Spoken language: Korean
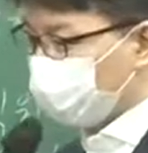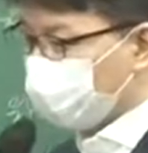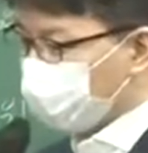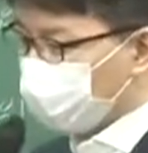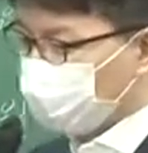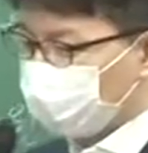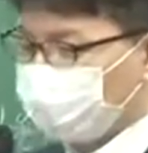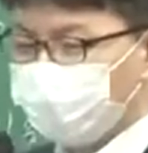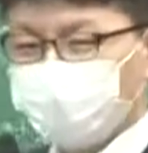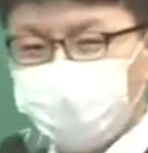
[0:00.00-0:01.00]
오신 분들은
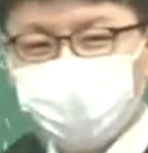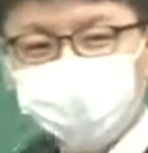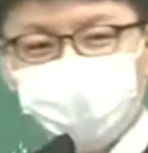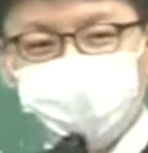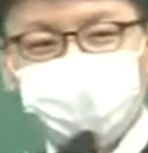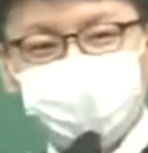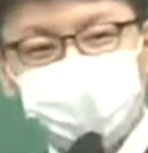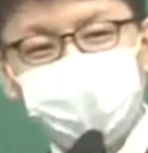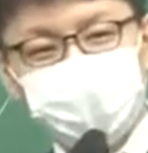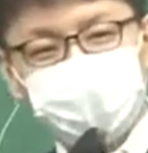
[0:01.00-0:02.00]
한 번 정도 행정을
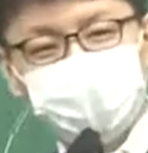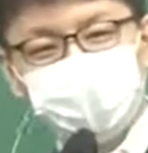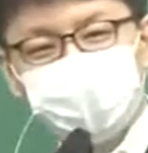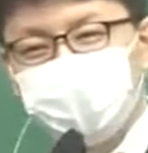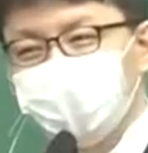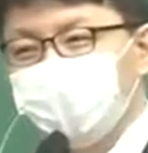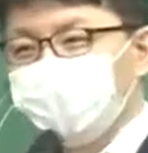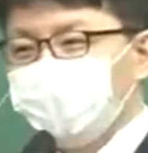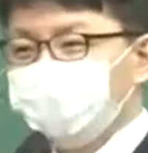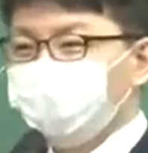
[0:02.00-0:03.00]
들었다 하시니까
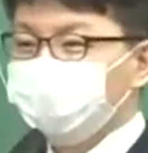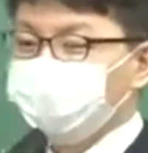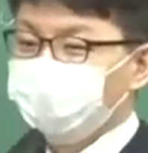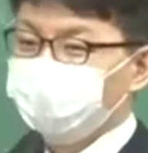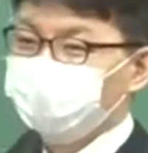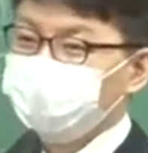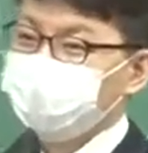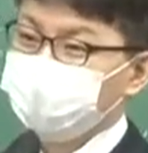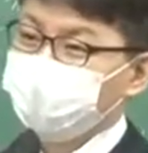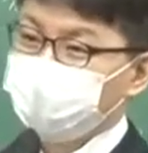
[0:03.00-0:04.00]
조직 이론에 보면
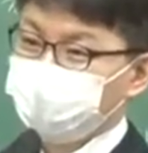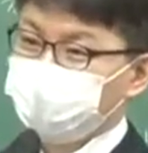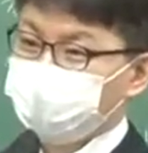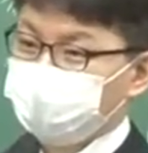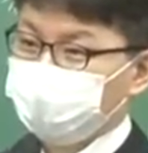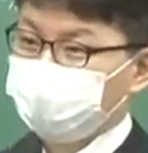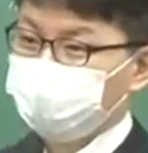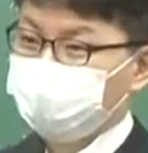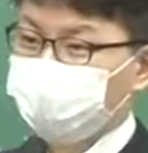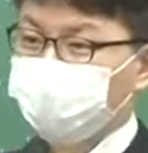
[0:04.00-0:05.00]
리더십 파트가 있어요.
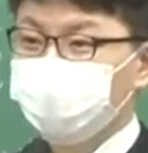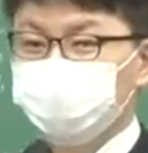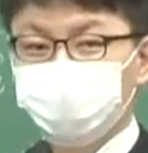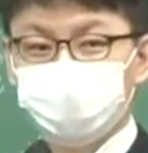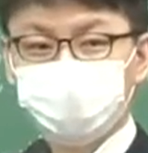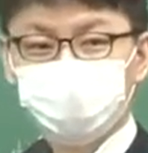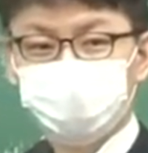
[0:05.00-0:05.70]
왜 있을까요?